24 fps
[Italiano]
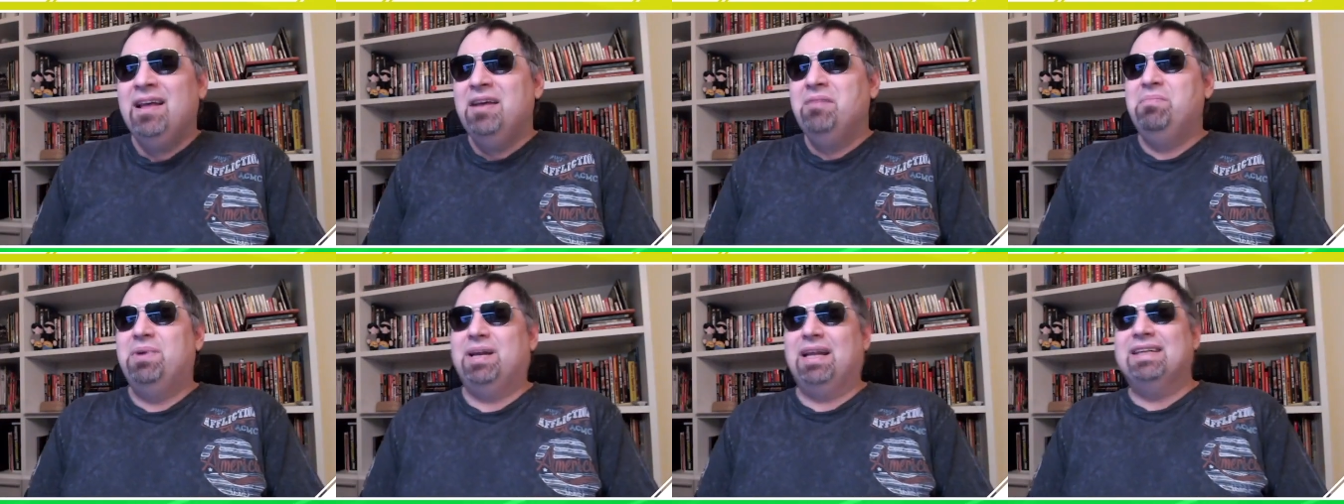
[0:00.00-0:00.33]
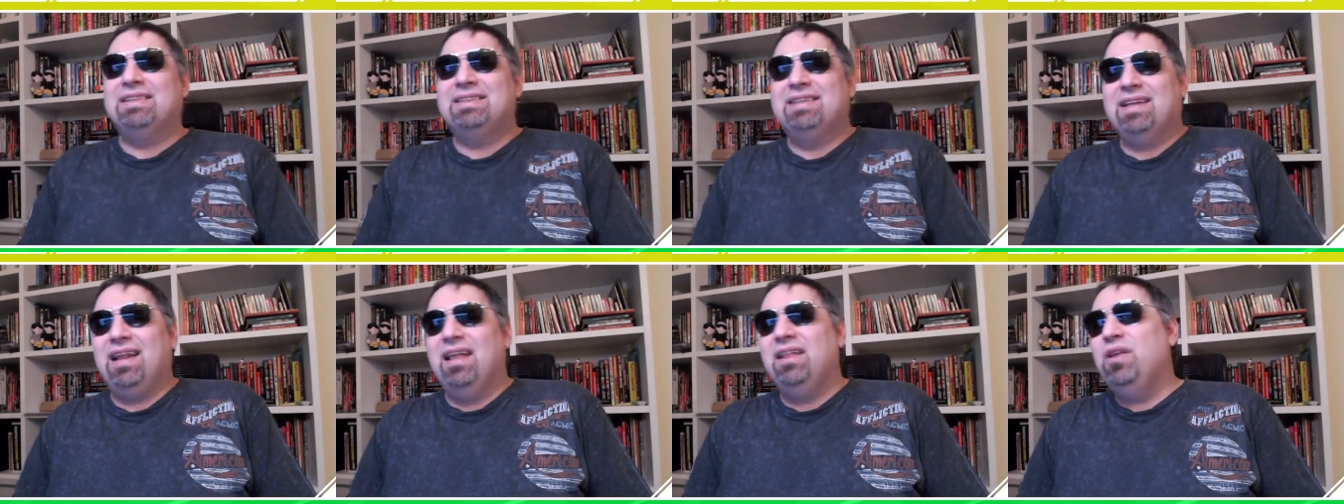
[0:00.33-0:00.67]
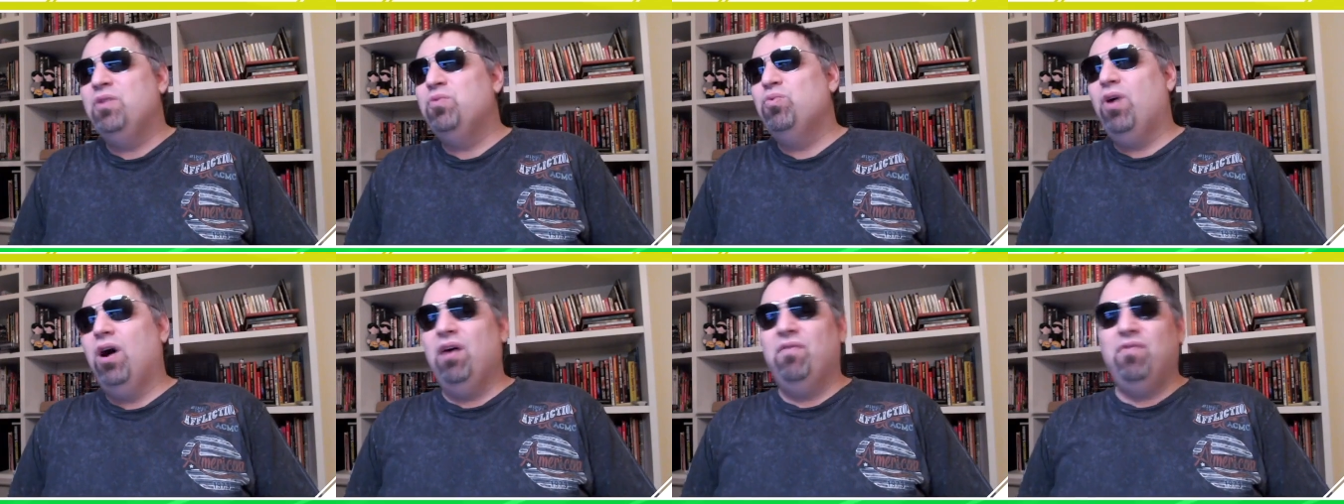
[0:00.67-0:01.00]
per essere di
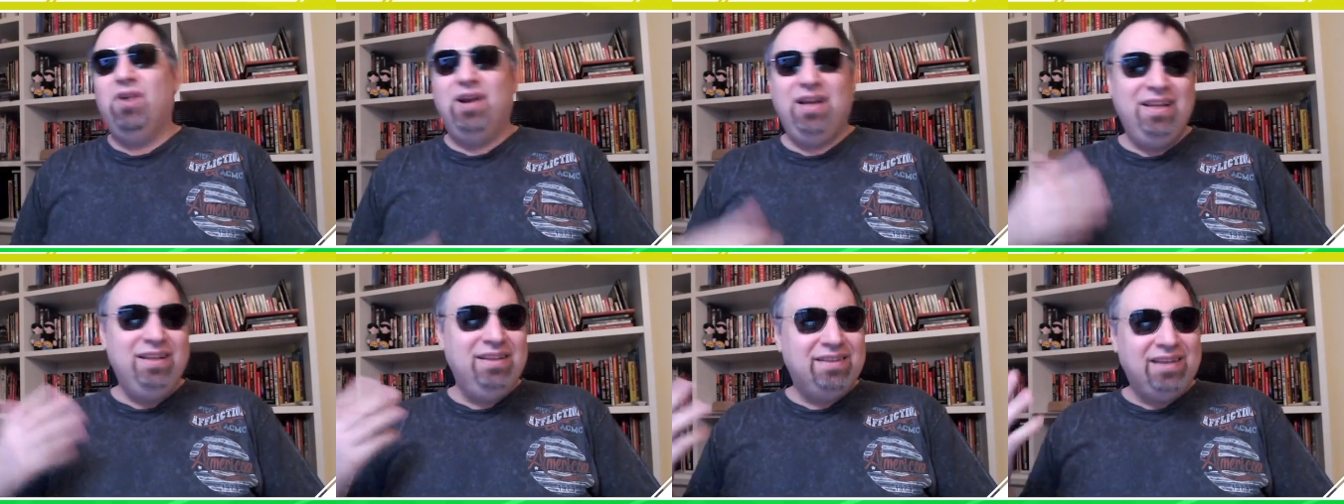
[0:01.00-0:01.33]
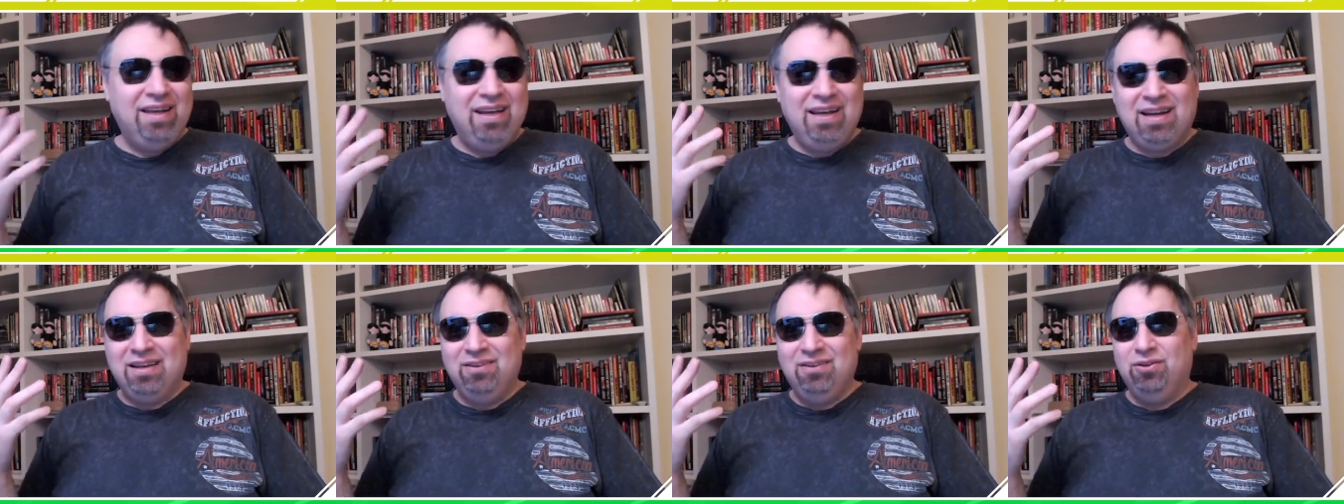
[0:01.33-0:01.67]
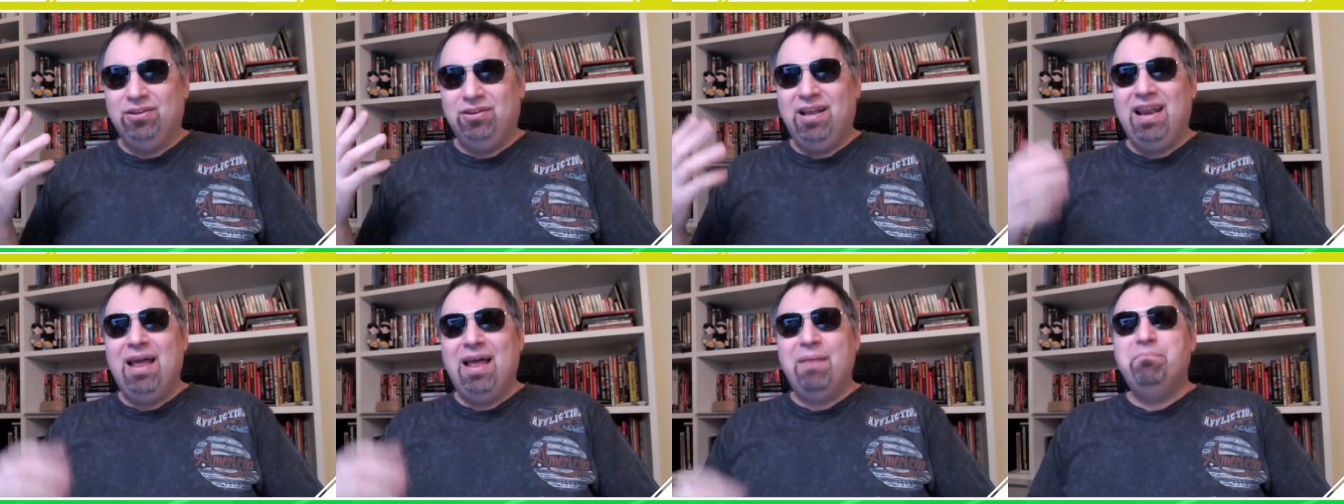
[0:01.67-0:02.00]
nuovo all'interno
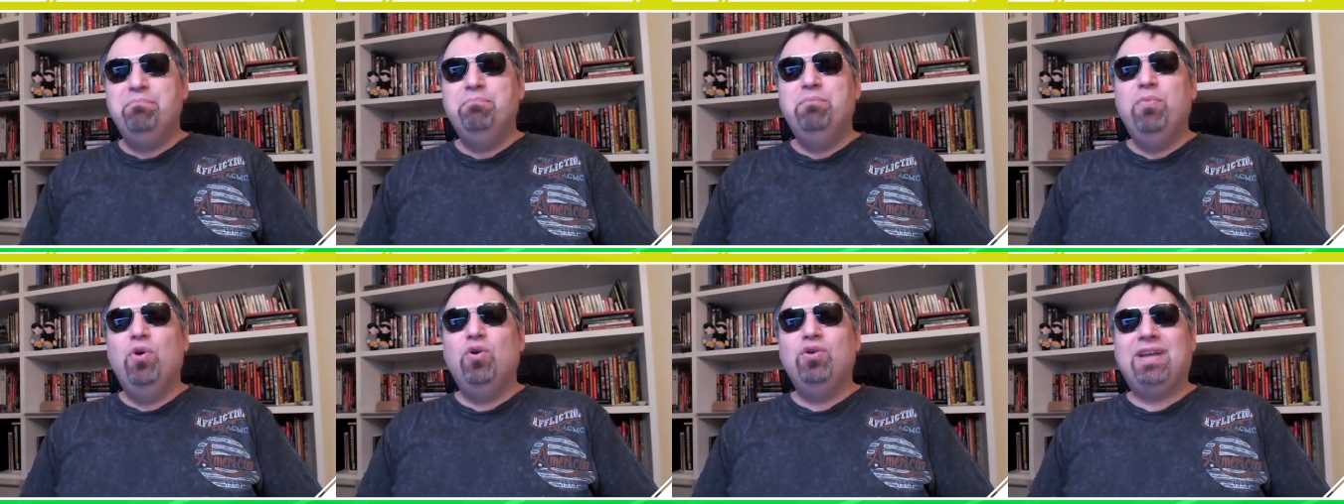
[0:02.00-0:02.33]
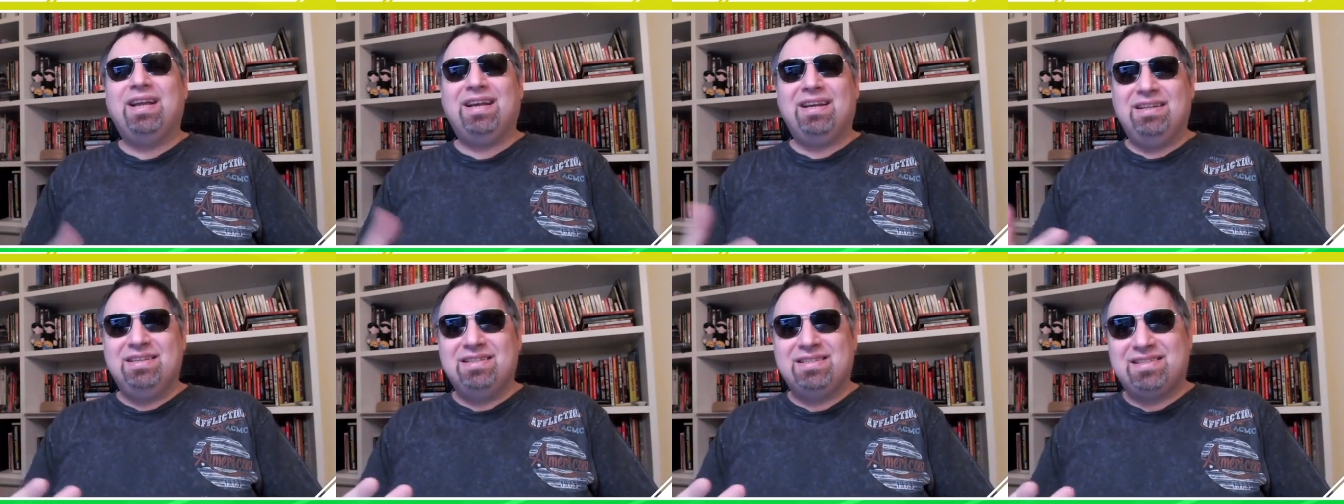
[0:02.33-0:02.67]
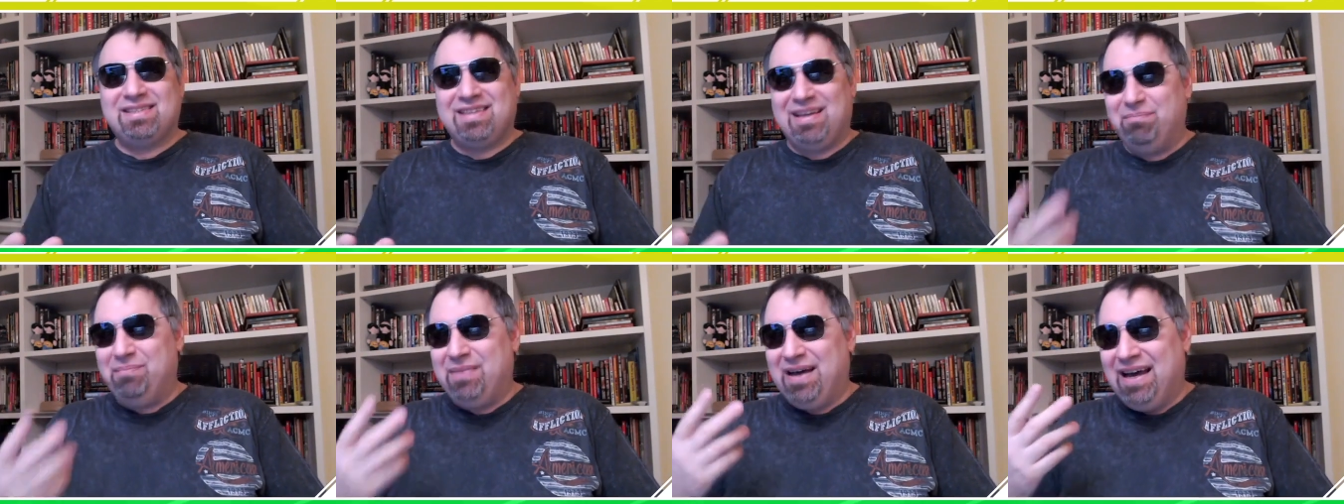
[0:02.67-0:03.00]
della
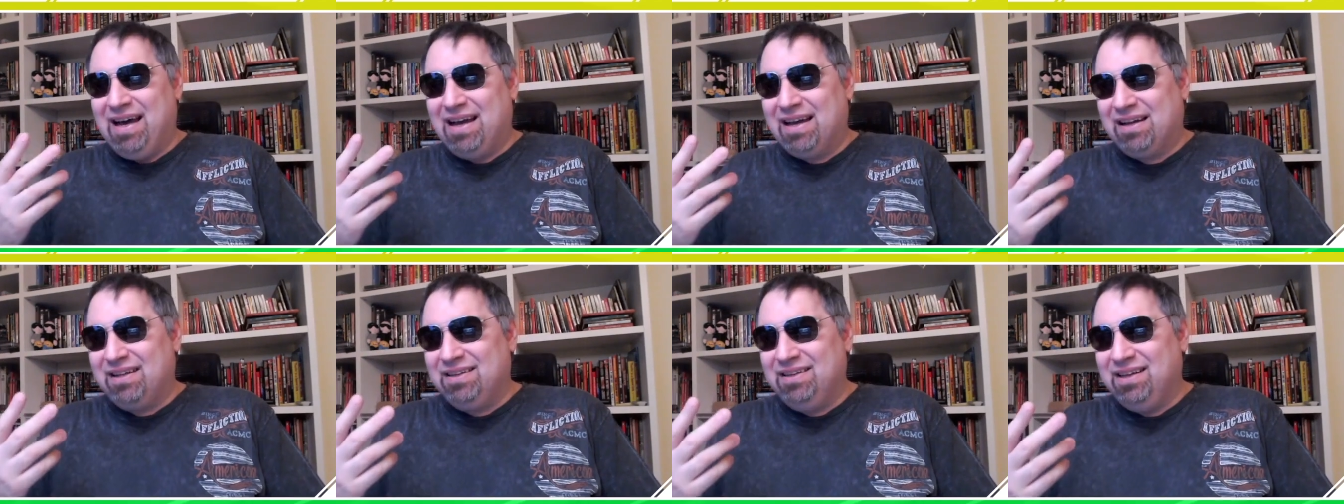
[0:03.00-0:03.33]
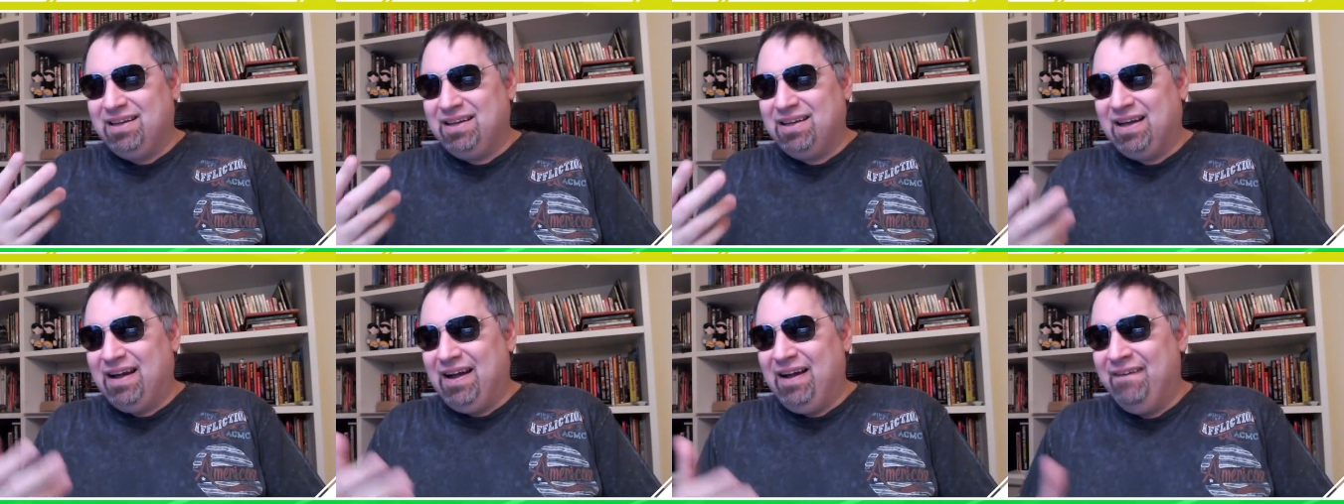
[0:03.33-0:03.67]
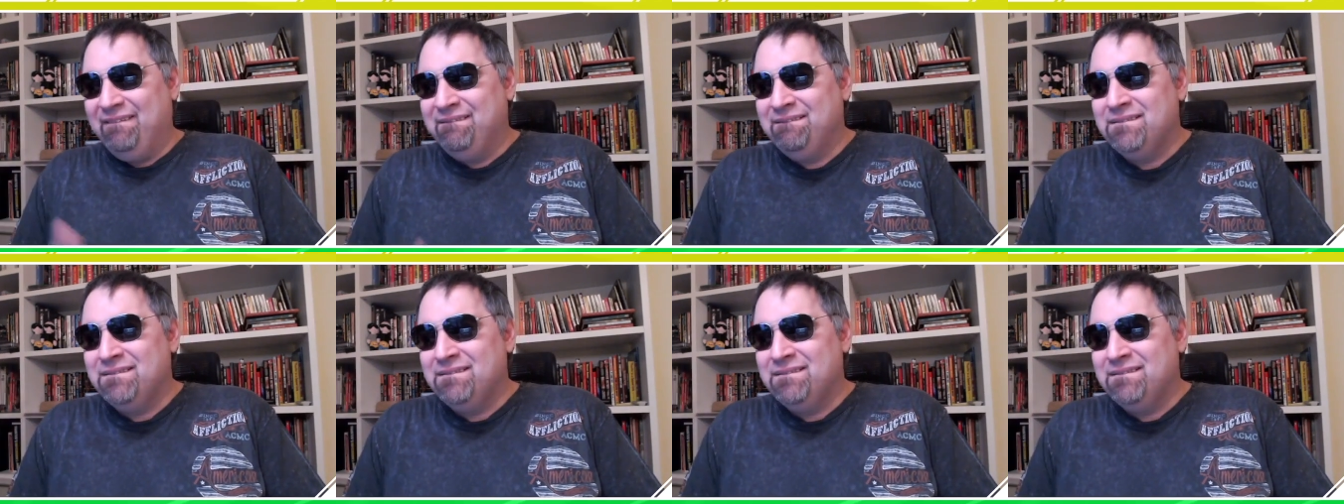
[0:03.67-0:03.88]
bonanza bardica.